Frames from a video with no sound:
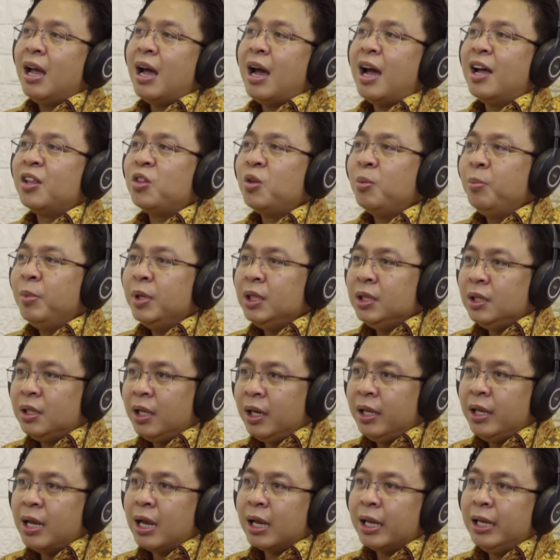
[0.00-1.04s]
atau
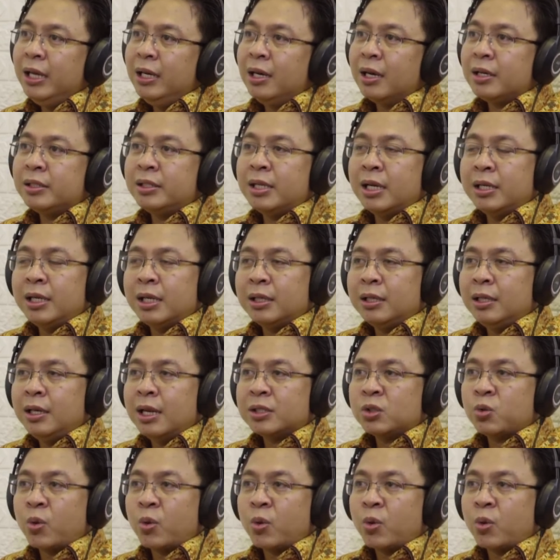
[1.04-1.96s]
menteri yang kinerjanya tidak